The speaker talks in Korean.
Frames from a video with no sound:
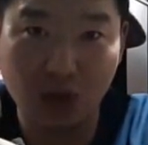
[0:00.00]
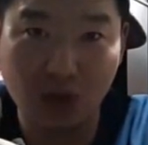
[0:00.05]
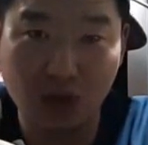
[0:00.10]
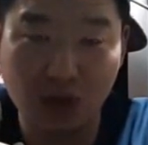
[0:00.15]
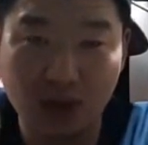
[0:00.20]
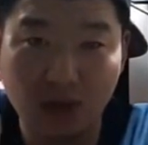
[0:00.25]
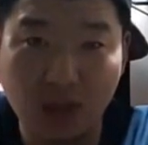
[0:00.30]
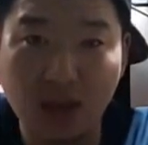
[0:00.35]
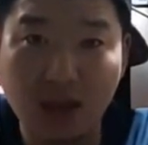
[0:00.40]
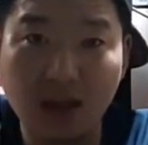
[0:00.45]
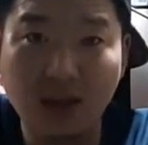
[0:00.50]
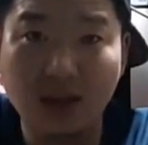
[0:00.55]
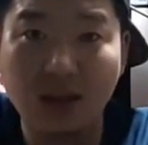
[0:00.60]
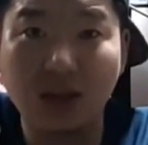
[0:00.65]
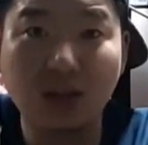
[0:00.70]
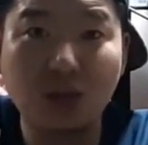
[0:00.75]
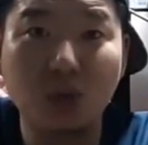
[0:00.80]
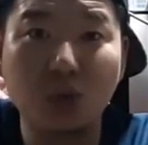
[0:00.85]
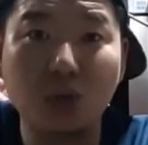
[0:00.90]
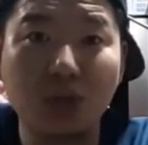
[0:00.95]
내
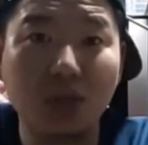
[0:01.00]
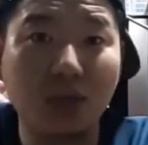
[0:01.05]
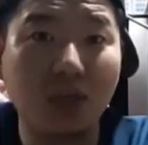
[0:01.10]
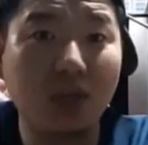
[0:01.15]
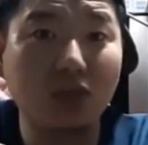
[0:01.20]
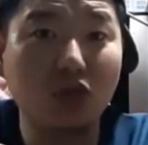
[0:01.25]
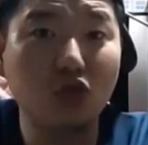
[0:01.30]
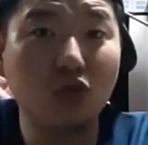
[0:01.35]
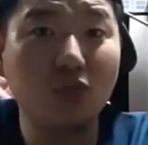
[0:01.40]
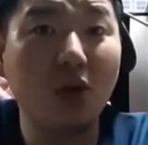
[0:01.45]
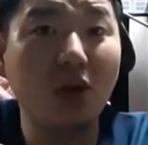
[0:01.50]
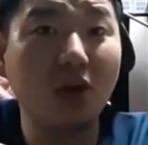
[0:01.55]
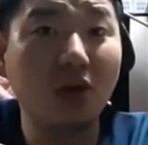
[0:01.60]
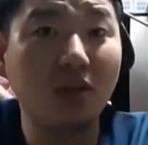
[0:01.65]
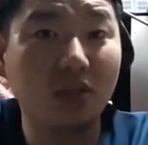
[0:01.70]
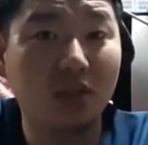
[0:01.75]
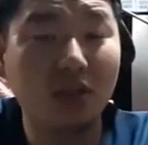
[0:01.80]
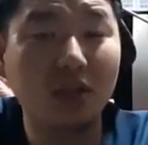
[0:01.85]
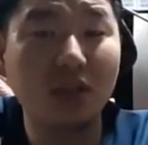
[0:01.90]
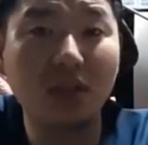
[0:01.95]
예초기의 수명을
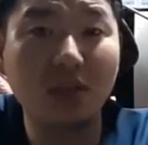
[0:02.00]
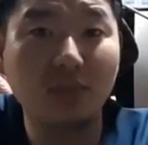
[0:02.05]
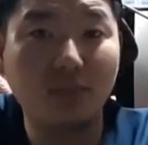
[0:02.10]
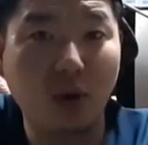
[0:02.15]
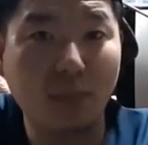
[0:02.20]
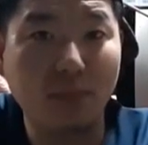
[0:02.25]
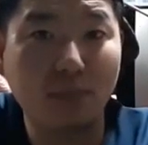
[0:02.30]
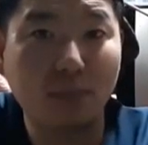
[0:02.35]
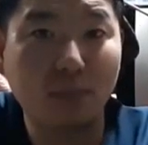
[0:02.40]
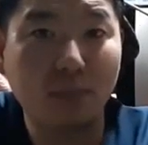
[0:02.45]
늘리는 법,